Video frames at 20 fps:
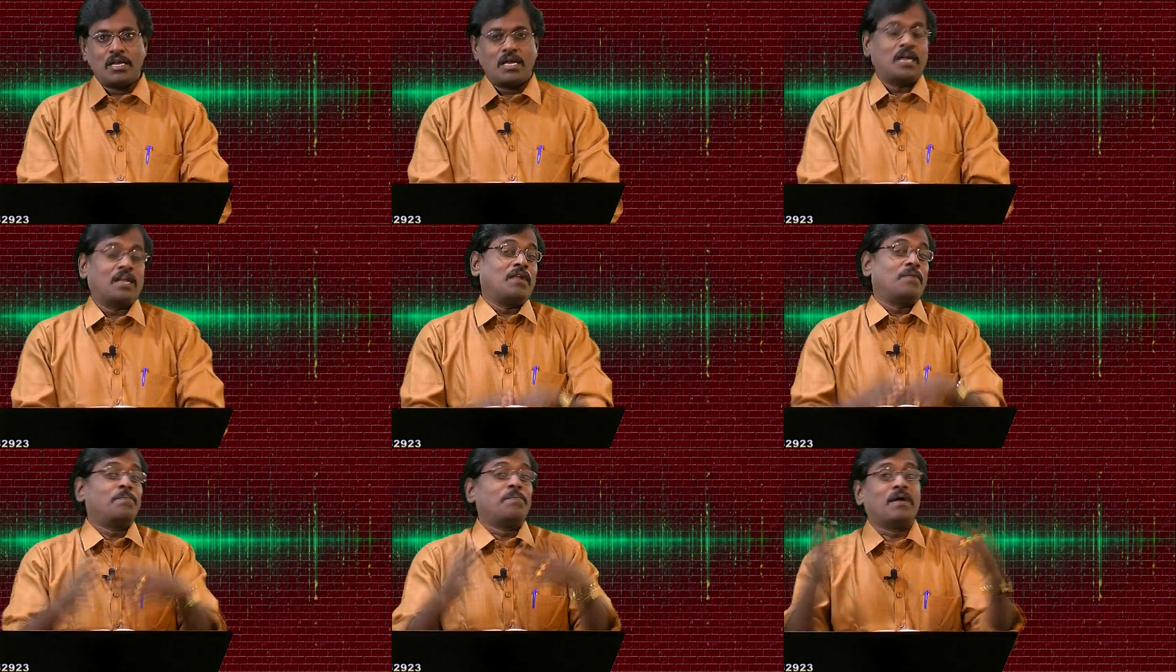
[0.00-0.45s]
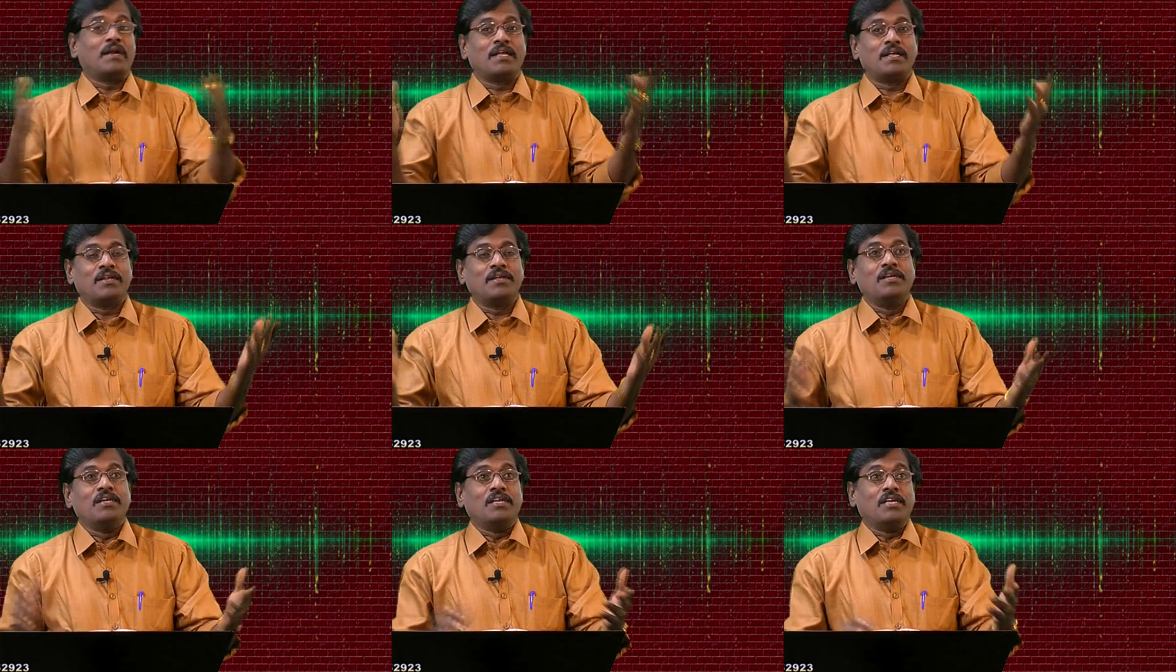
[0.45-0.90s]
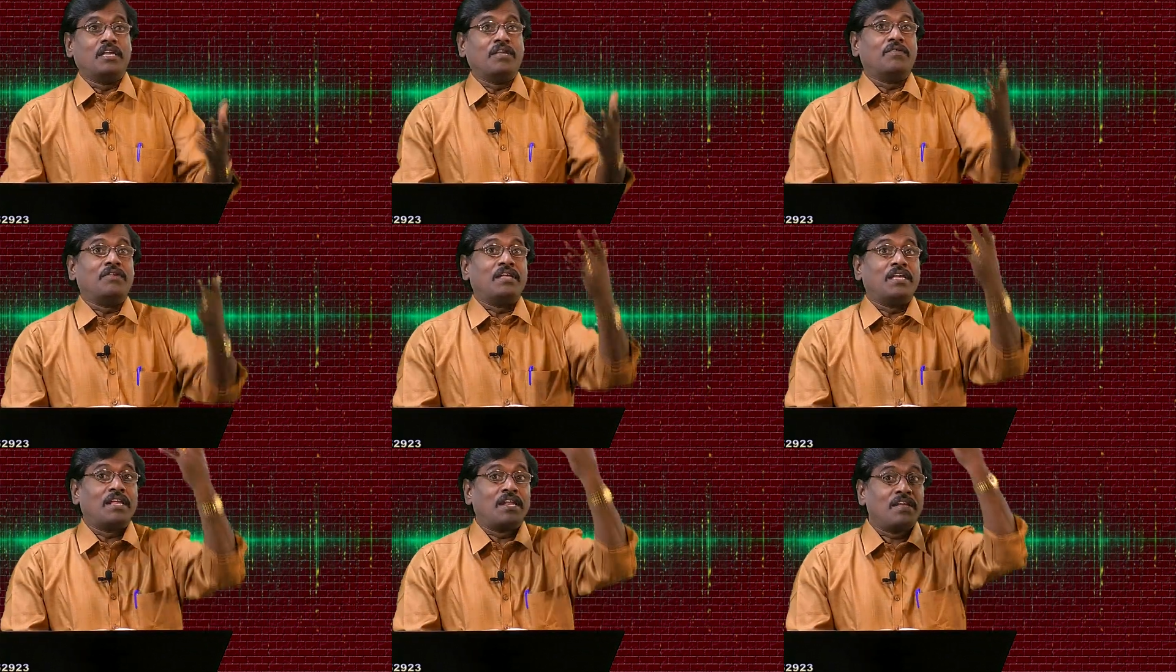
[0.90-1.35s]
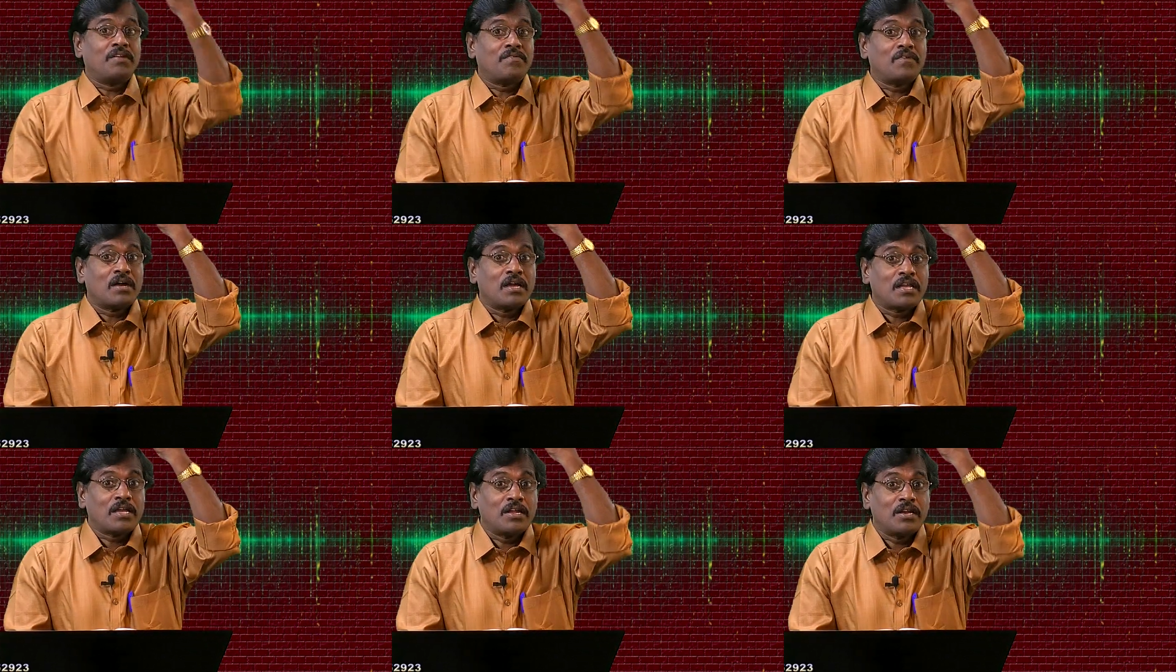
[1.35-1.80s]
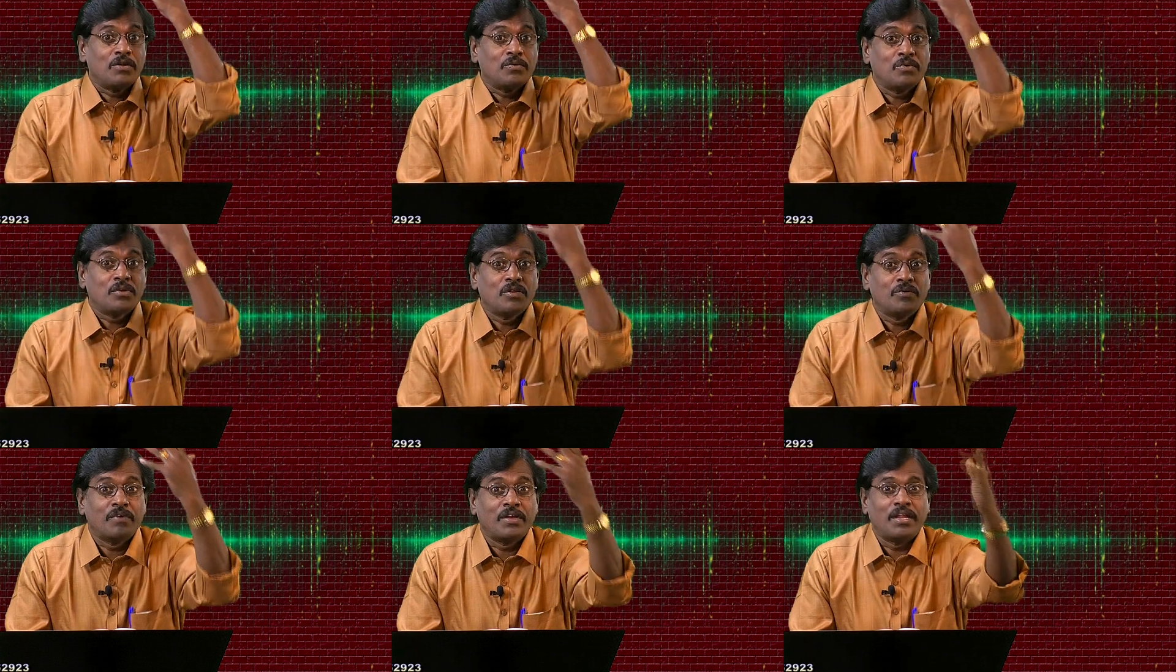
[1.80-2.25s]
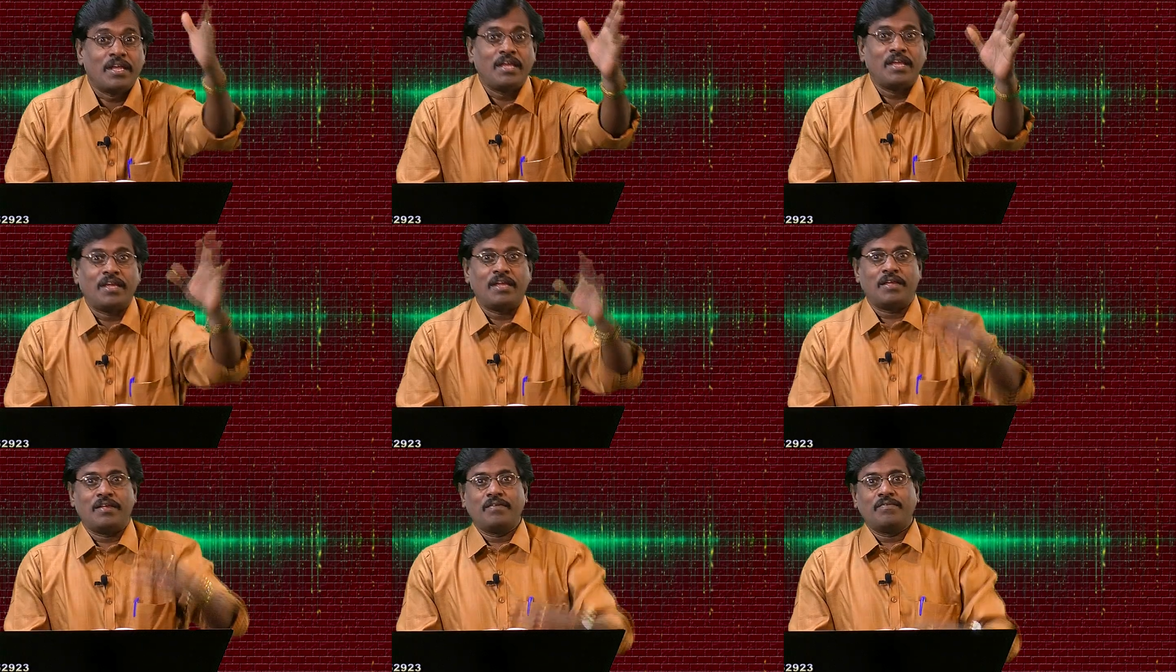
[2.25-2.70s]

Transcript: ஆனால் பலர் இவர் இறைவாக்கில் ஒருவரே